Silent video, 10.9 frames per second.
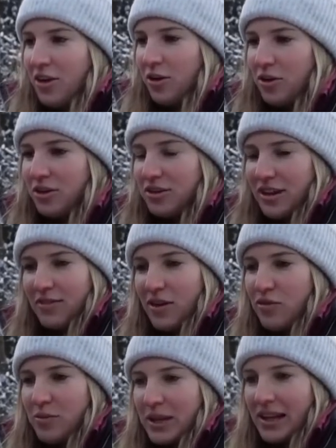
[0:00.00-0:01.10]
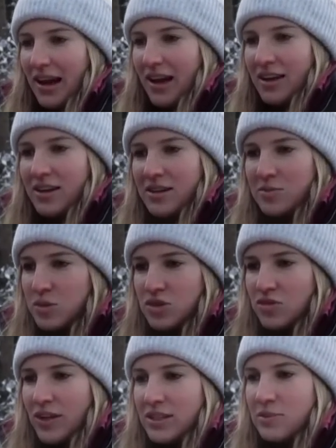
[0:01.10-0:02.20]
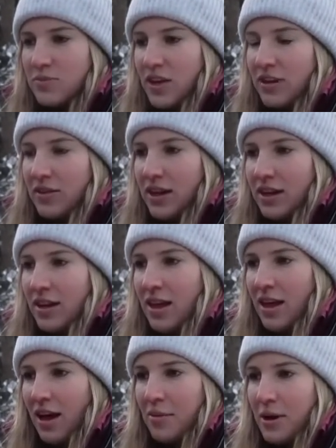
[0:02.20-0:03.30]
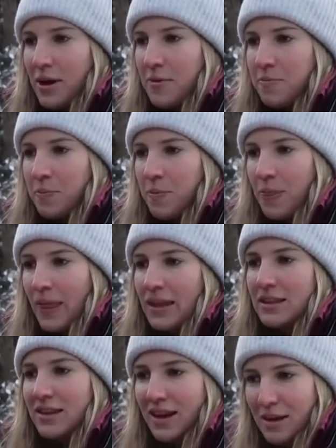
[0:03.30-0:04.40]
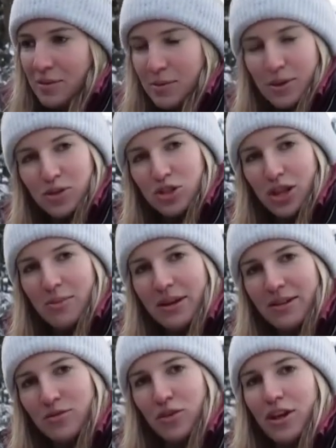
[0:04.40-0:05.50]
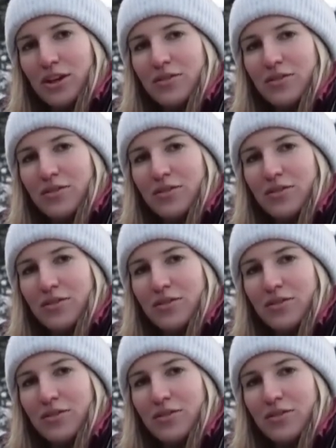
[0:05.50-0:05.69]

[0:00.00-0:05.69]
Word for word: und dann war für mich klar, es muss ein schwarzes Pferd werden. Aber dann habe ich mich unsterblich in Wolli